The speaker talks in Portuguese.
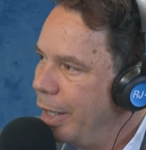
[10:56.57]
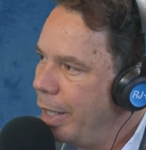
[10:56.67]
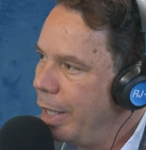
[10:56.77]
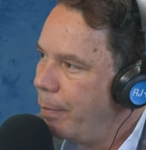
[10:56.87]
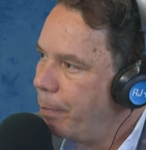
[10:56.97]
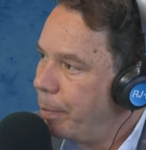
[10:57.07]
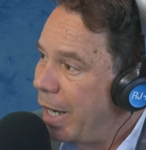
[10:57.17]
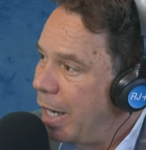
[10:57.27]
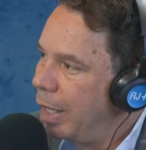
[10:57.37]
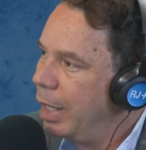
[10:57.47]
É,
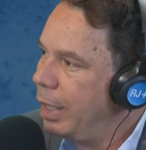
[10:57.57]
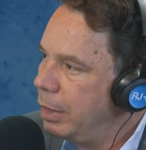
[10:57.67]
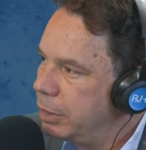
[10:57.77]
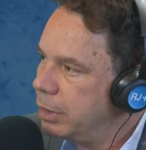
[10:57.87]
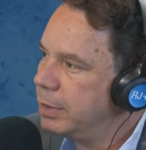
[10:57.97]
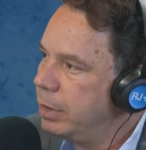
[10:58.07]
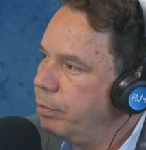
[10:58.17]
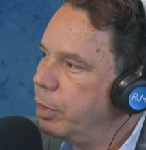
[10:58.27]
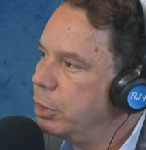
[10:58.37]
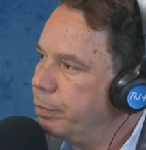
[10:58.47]
para além de
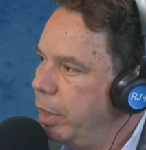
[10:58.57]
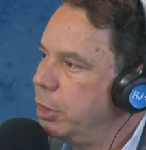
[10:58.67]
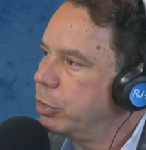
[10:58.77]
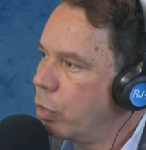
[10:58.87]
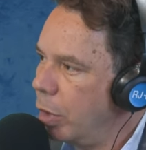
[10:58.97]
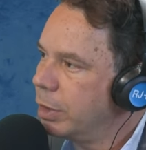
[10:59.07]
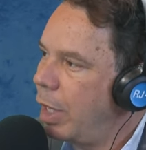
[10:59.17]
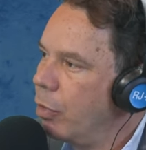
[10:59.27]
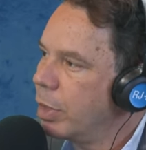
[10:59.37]
simplesmente cortar o